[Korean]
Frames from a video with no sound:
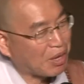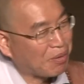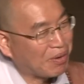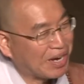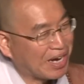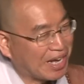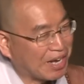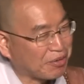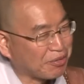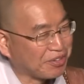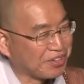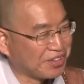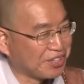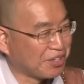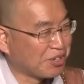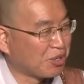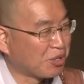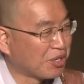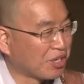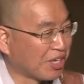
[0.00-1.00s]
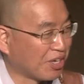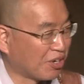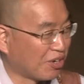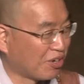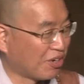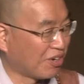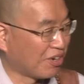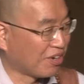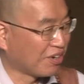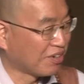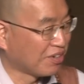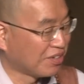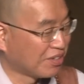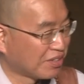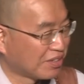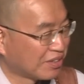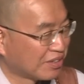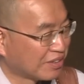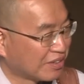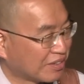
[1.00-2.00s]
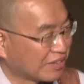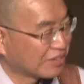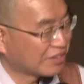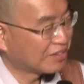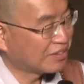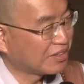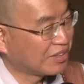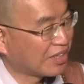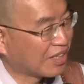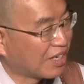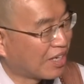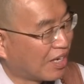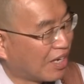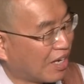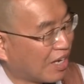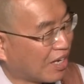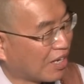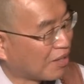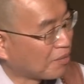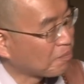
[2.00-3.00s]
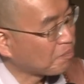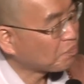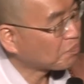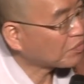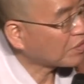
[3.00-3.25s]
대화를 하고 있는 거예요. 그러니까